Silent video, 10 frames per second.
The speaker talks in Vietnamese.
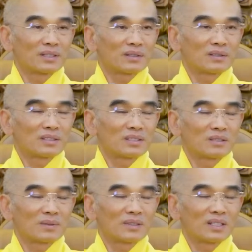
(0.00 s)
này thôi, chứ
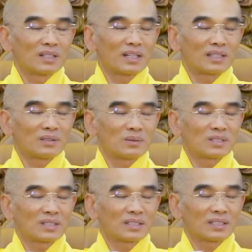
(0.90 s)
chưa bao giờ ai đủ
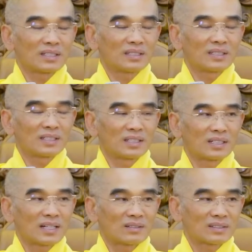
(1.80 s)
sức để thấy ở cái
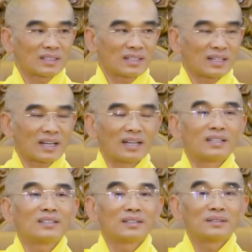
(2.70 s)
cơn đau xảy ra là
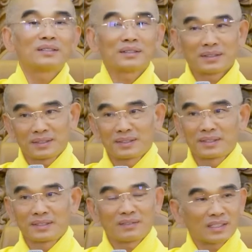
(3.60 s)
lý do gì
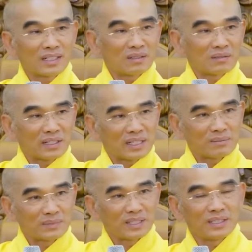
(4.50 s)
và cần phải
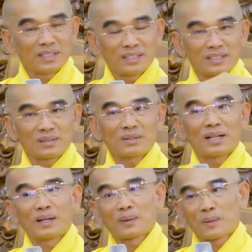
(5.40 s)
làm gì để cho
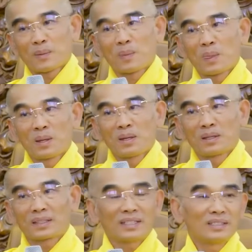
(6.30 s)
qua.
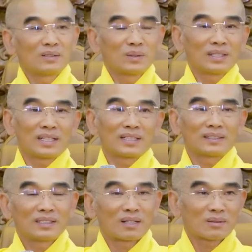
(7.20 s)
Thấy được nguyên nhân là
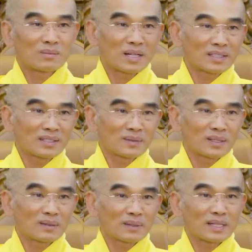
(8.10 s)
tự động nó mất, chứ không
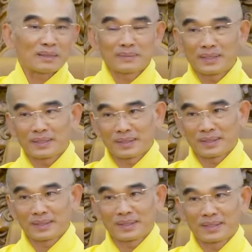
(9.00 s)
cần phải làm gì.
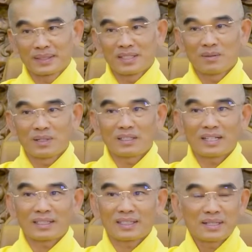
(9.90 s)
Nhưng mà ít
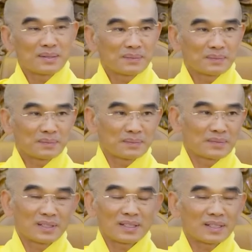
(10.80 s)
ai thấy,
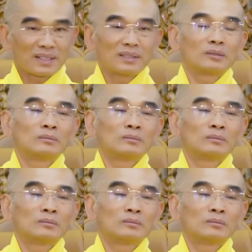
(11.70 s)
ít ai thấy.